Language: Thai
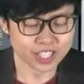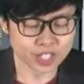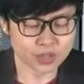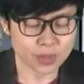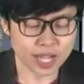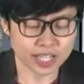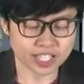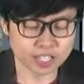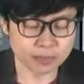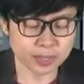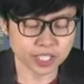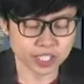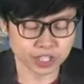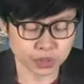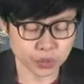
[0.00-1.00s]
ชีวานี่ก็
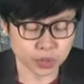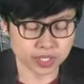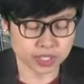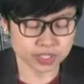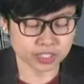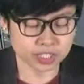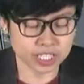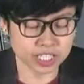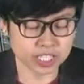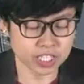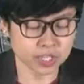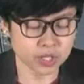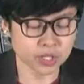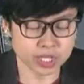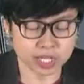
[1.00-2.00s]
เป็นอีกตัวหนึ่งที่
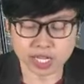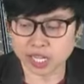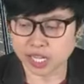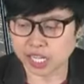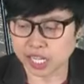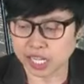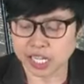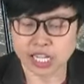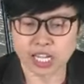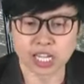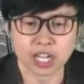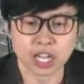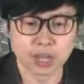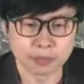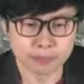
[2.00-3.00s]
ราคา
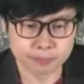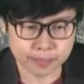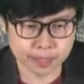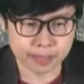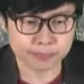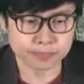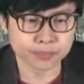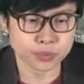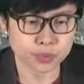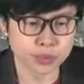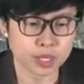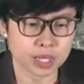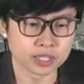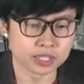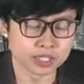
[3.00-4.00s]
ปรับตั
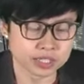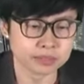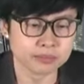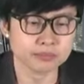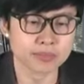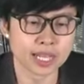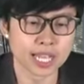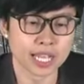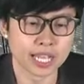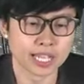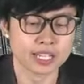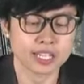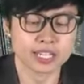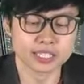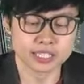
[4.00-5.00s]
วขึ้นมา
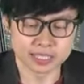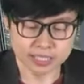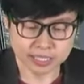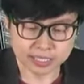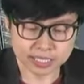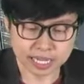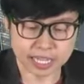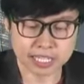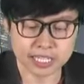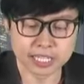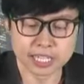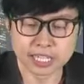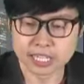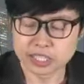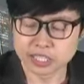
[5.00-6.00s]
ใน
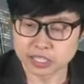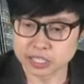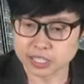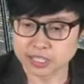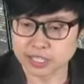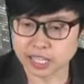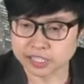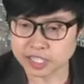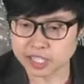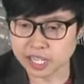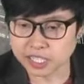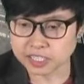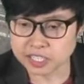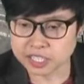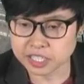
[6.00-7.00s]
ลักษ
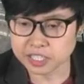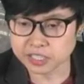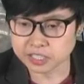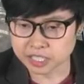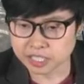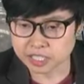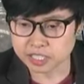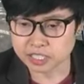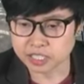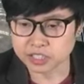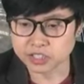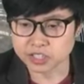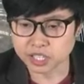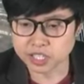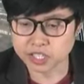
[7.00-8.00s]
ณะที่ดี
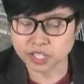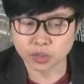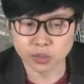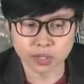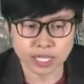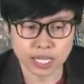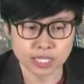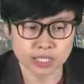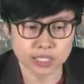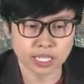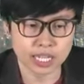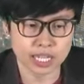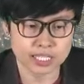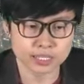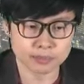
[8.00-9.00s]
เช่นเดียวกัน
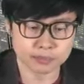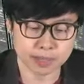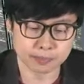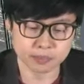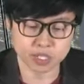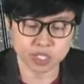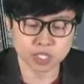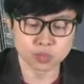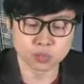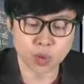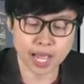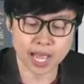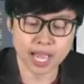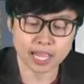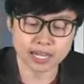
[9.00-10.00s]
นะคะสำหรับชี
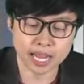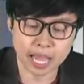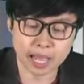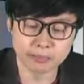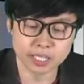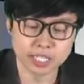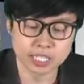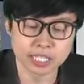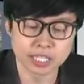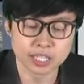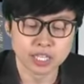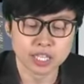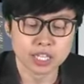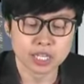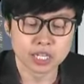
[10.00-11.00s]
วานะเมื่อกี้
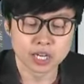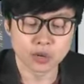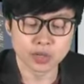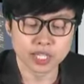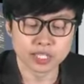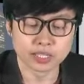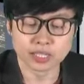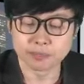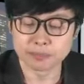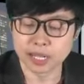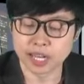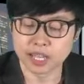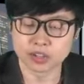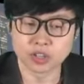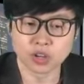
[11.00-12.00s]
เราเห็นกันไป
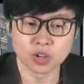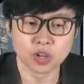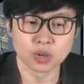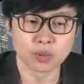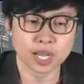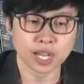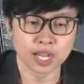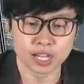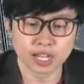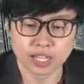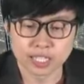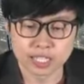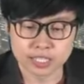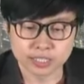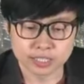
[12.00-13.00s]
แล้วเนาะว่า
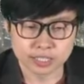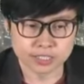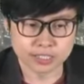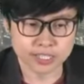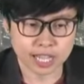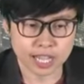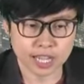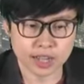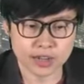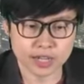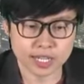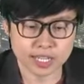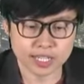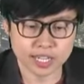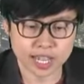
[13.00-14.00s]
เกิดจากอะ
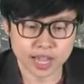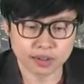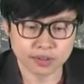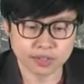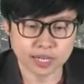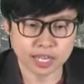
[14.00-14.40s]
ไรอย่าง